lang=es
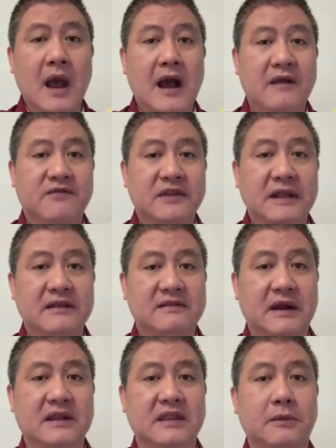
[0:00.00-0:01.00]
al
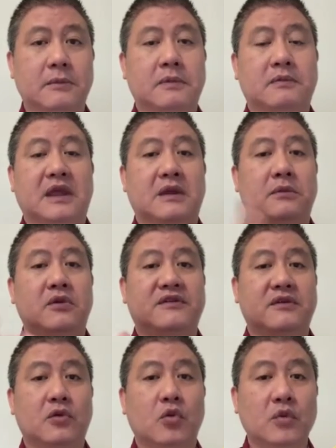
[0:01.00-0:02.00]
finalizar termino
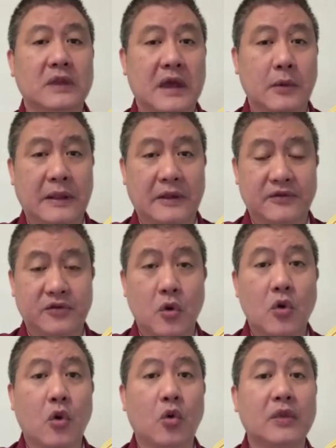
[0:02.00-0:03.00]
haciendo una
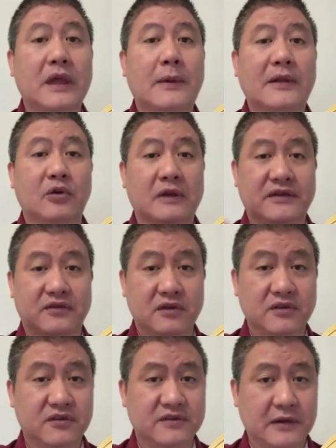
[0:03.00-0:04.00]
evaluación o una valoración
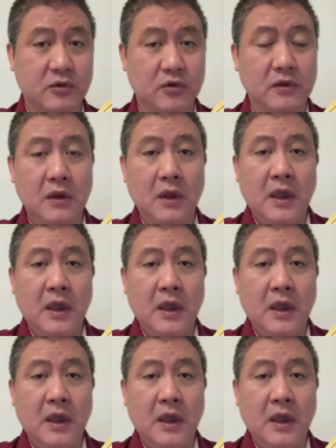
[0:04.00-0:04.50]
de su salud